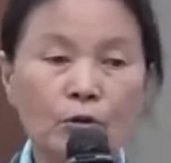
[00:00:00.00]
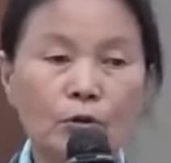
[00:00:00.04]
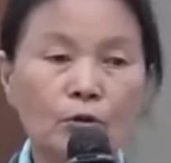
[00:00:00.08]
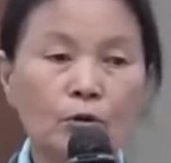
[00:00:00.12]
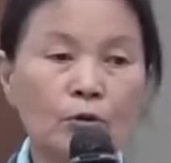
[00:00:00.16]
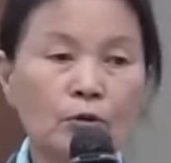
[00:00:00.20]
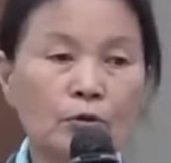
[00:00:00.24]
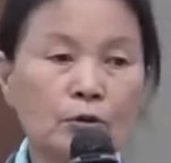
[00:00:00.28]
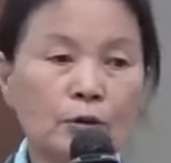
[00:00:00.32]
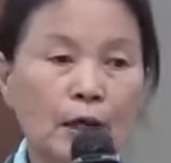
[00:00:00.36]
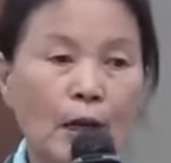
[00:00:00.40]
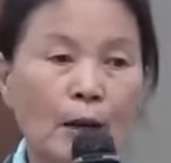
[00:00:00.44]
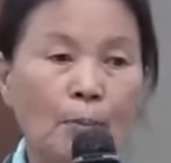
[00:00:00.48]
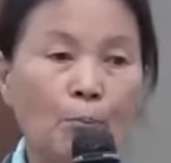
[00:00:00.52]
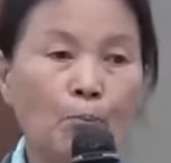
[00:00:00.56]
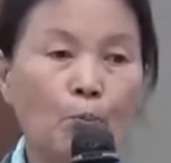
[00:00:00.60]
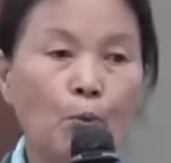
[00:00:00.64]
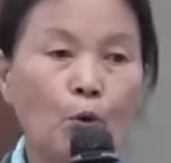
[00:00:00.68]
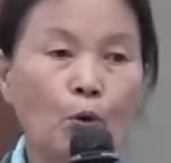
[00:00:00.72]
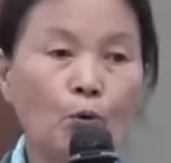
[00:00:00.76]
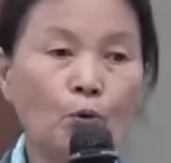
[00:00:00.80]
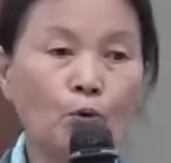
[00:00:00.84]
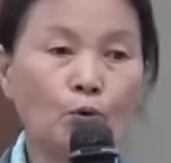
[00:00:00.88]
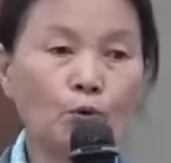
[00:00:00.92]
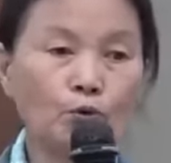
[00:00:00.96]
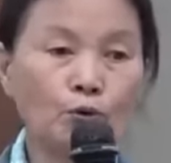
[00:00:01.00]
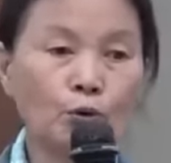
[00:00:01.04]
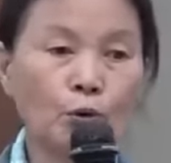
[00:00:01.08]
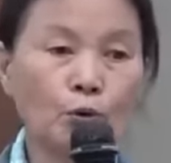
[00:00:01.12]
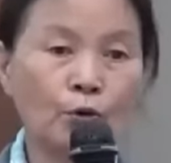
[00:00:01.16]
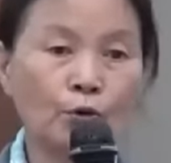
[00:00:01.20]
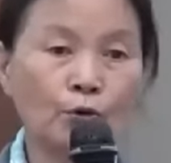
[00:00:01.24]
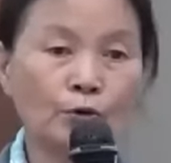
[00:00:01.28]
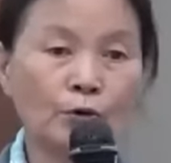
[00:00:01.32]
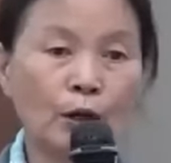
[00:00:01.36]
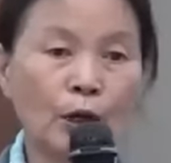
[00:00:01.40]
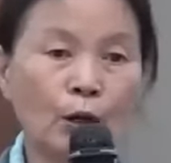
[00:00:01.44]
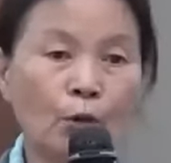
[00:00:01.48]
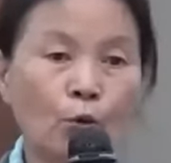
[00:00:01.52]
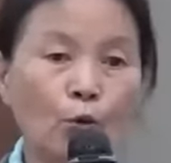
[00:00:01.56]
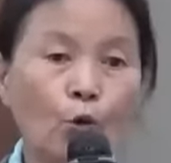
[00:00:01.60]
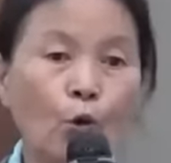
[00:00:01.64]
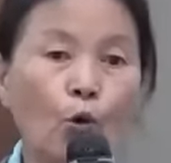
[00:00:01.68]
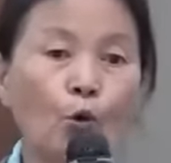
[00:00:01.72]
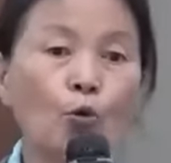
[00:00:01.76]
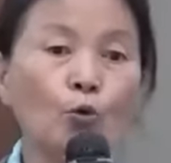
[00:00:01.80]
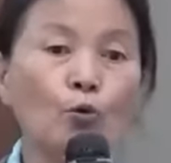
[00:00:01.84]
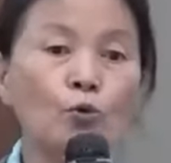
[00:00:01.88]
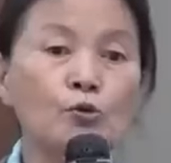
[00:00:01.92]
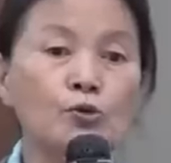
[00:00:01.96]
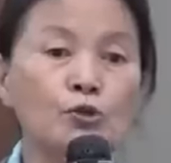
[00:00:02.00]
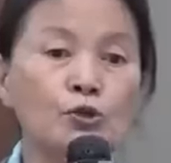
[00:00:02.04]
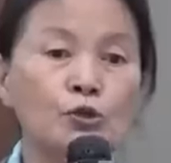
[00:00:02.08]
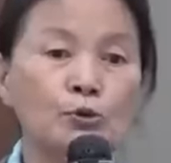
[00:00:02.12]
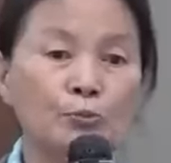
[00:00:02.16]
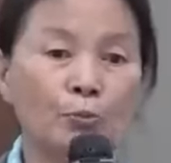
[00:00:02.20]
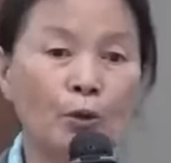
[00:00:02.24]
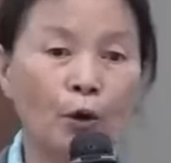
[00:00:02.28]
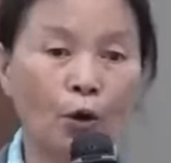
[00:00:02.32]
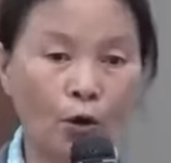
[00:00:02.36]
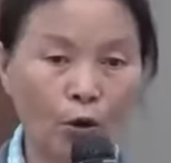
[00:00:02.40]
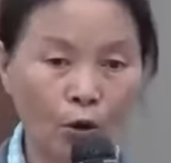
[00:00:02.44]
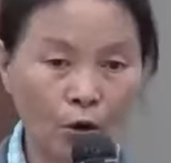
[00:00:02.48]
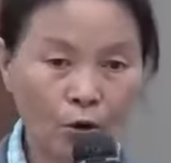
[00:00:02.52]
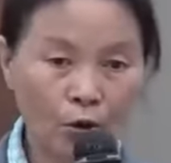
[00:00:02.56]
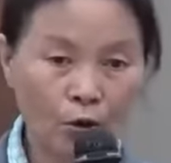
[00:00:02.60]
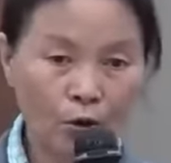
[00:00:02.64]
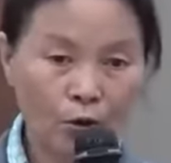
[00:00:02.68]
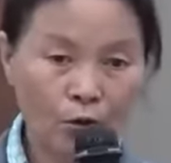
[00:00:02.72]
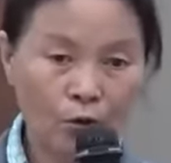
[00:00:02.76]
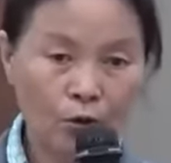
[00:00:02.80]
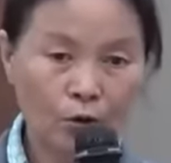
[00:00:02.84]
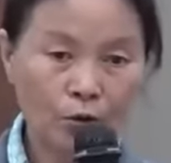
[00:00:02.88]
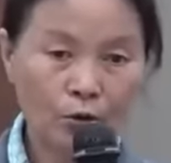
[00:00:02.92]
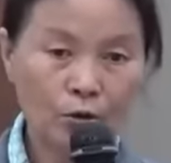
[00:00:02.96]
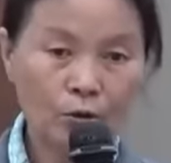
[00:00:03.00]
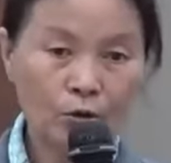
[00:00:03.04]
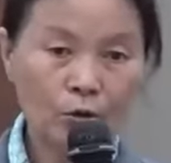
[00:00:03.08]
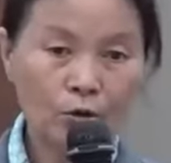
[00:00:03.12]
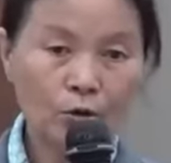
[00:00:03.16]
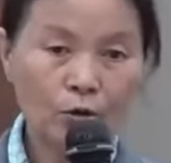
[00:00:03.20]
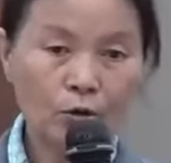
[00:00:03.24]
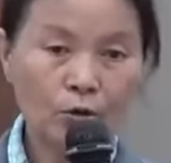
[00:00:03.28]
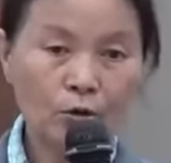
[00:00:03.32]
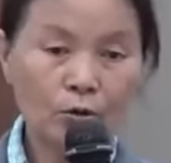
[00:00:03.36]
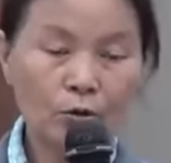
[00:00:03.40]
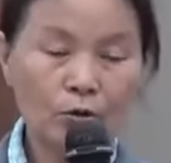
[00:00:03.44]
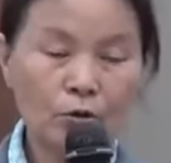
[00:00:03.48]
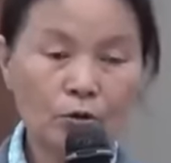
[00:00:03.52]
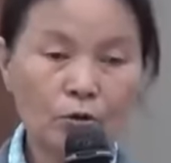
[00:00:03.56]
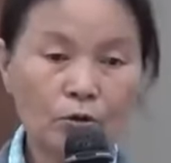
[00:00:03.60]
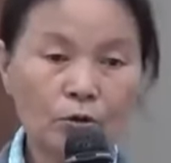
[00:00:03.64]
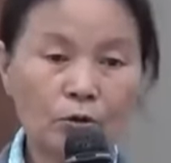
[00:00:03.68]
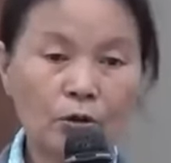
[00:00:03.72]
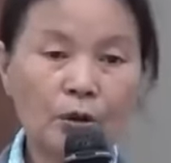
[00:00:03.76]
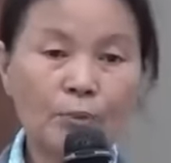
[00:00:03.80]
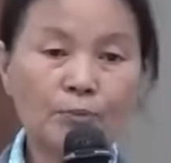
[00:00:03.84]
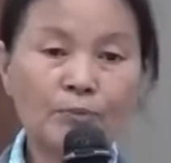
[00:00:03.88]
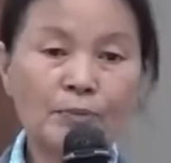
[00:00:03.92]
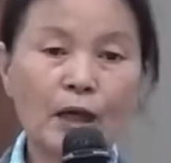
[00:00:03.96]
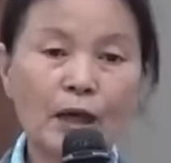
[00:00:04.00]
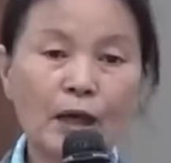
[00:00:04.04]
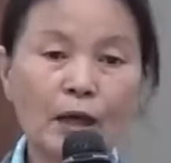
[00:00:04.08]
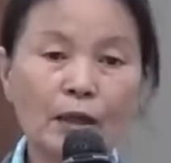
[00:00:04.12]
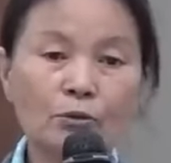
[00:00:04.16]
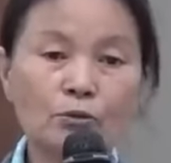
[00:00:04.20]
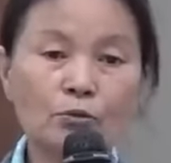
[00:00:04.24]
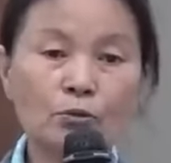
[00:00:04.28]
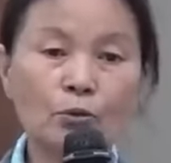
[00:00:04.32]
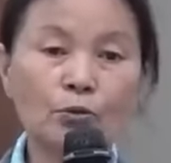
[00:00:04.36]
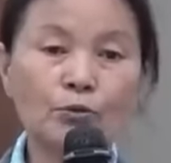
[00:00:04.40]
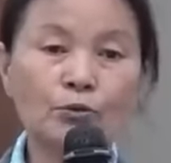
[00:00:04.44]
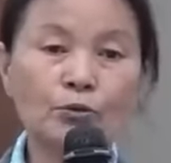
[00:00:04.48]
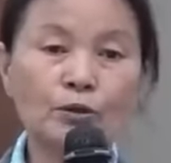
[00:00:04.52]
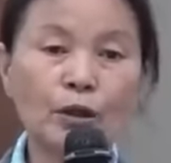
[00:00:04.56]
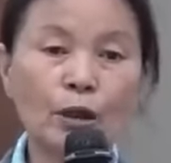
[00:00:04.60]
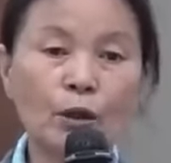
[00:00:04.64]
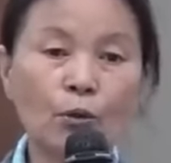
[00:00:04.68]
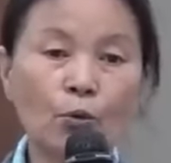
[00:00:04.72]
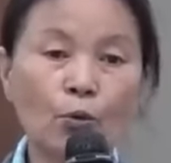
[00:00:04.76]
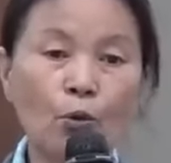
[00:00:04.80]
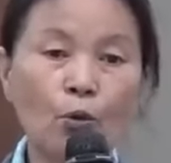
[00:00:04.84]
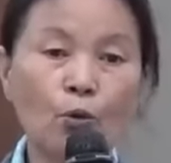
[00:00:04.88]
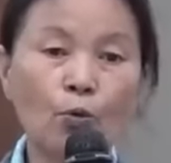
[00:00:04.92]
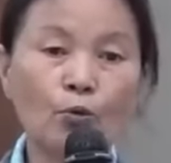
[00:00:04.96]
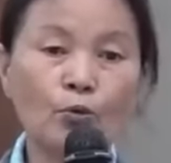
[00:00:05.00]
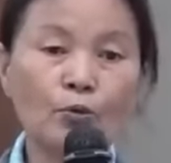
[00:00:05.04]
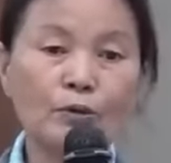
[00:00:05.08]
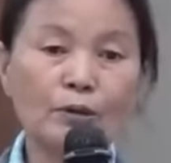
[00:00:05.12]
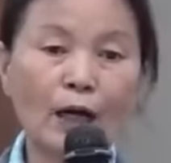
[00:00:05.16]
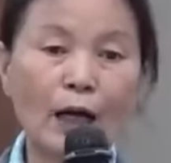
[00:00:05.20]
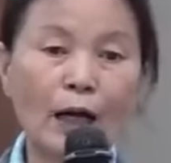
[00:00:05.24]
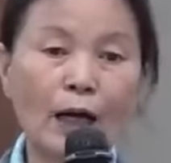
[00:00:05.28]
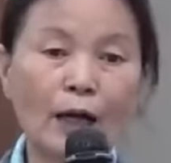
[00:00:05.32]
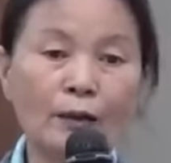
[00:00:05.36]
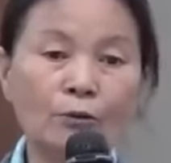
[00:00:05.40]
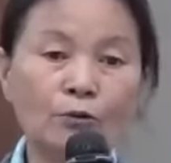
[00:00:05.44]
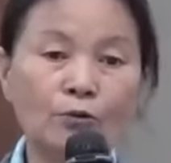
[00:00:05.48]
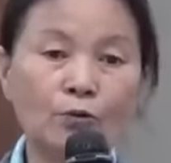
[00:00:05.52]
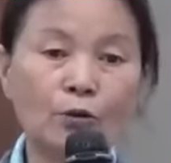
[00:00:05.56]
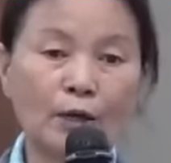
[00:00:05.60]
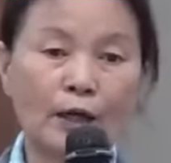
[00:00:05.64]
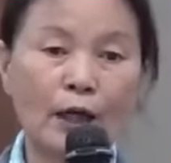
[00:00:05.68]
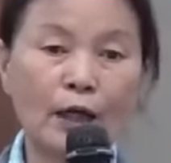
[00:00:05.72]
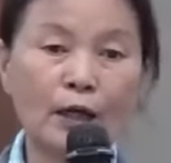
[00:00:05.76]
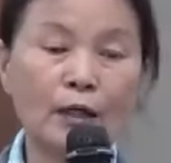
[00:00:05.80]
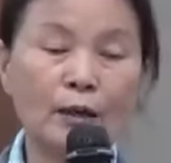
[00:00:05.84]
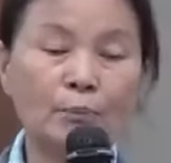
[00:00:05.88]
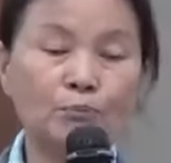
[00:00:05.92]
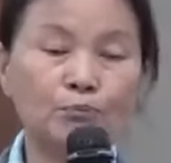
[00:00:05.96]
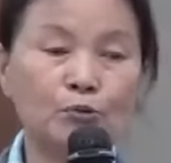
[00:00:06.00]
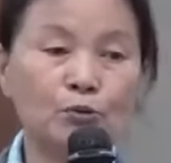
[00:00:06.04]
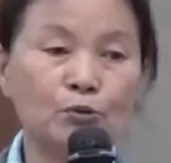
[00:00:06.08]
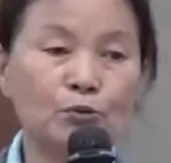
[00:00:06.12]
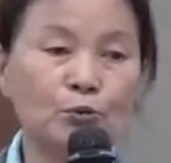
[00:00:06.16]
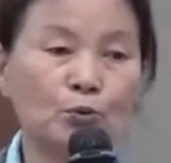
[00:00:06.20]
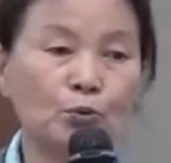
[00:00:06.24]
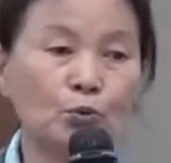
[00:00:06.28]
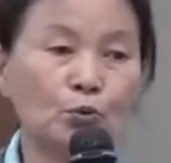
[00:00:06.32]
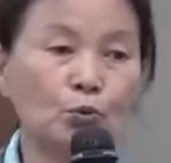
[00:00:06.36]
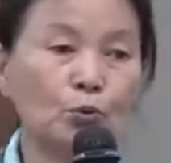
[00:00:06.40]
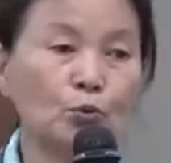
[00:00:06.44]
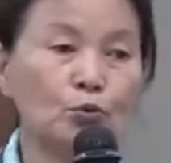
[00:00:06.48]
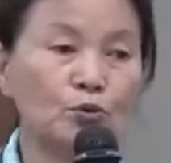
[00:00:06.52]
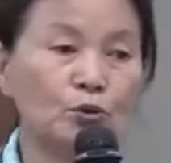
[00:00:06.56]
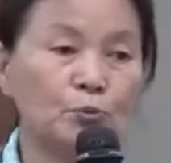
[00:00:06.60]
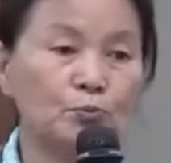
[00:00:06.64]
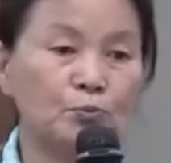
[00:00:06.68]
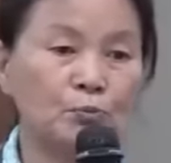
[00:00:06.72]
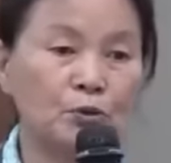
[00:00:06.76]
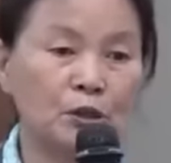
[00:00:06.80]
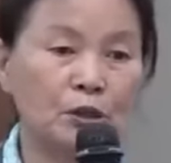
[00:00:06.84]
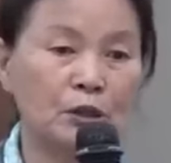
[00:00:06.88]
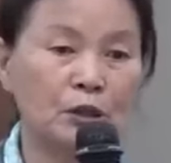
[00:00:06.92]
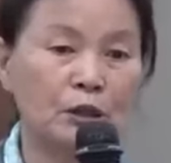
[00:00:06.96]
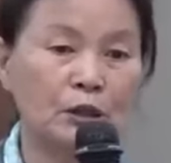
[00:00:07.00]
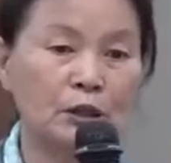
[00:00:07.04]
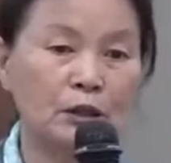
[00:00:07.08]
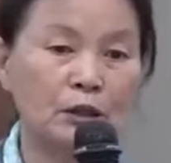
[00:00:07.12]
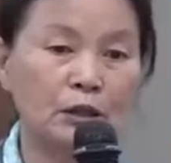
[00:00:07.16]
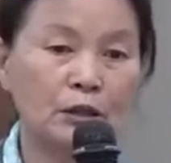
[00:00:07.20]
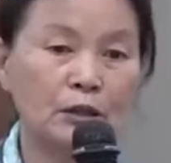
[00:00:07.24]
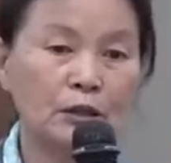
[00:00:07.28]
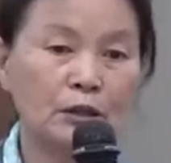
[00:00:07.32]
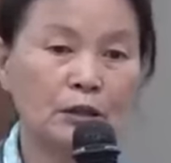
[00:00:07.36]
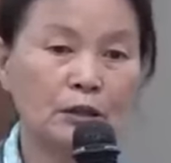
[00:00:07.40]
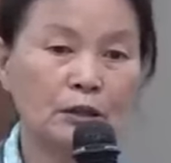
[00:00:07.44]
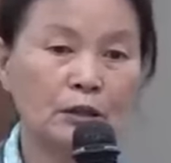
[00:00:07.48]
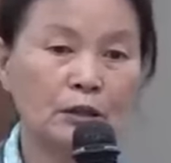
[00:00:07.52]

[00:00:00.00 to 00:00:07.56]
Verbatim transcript: 그걸 다 뽑고서 거기다 콩을 심어. 그럼 내가 또 어떻게 콩을 다또 캔에 불고또 심지.